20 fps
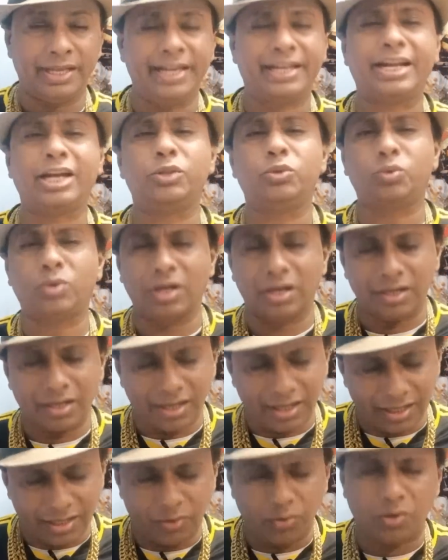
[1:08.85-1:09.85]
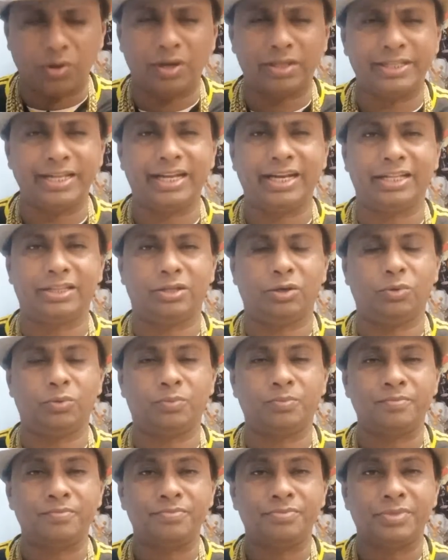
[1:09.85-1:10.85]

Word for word: इक्का दुक्का लोग का देख लेता हूँ